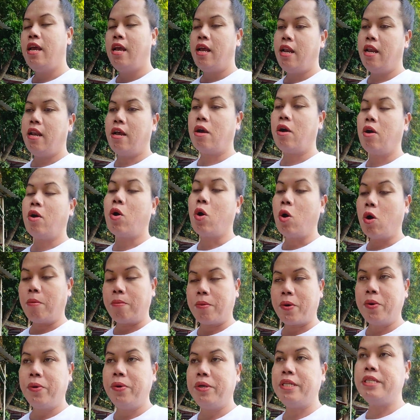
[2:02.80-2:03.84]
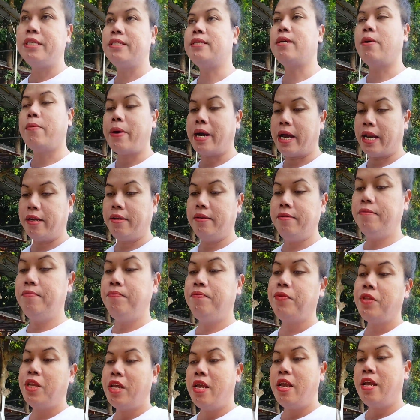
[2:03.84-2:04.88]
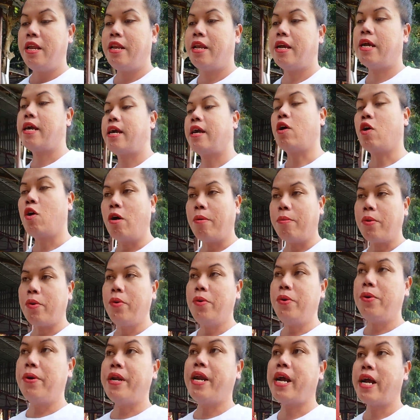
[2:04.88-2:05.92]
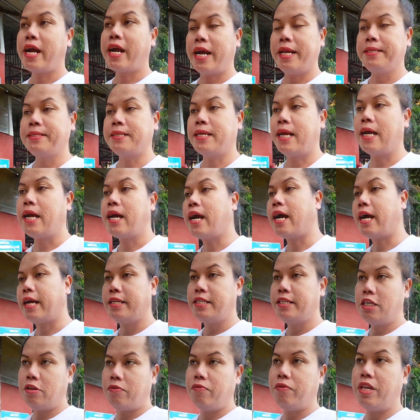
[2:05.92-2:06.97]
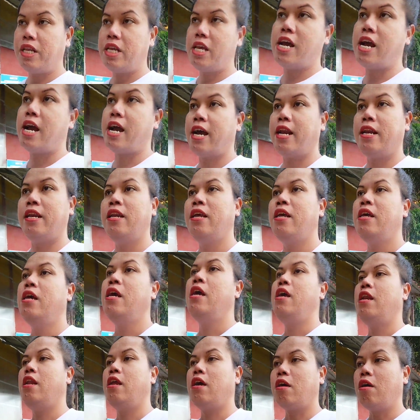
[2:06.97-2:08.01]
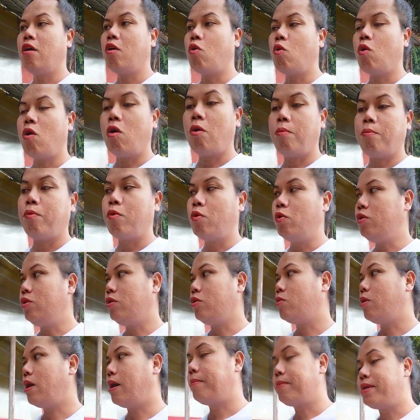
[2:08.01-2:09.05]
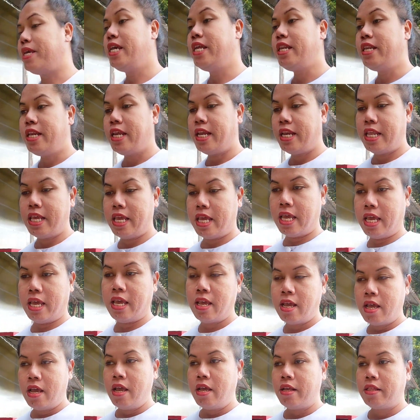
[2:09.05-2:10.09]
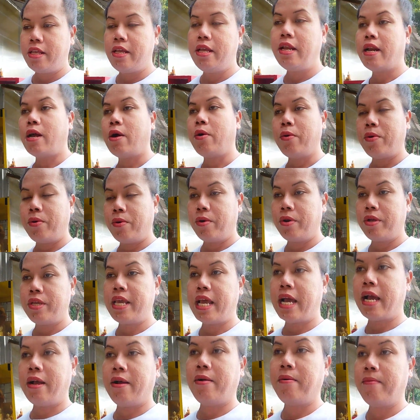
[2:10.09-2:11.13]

แล้วก็ขอบคุณสวรรค์นะคะ ขอบคุณร่างกายสังขารจิตวิญญาณแล้วก็ขอบคุณความคิดดีๆที่เรายัง